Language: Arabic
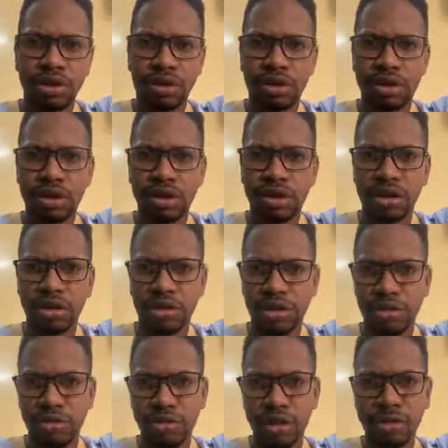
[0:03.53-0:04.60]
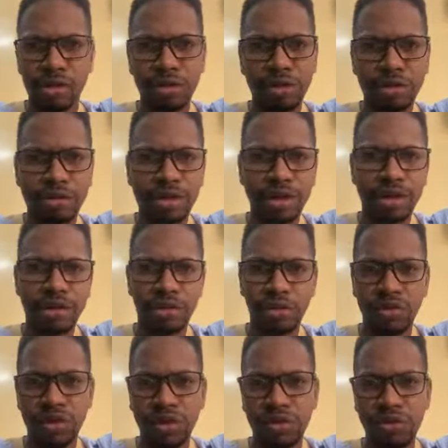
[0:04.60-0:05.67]
آه، استسمح منكم لأن
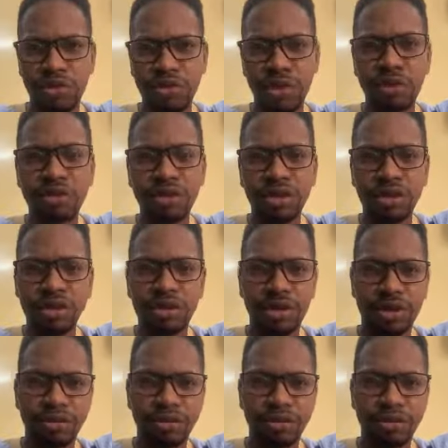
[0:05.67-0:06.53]
صوتي قد يعلم ممتين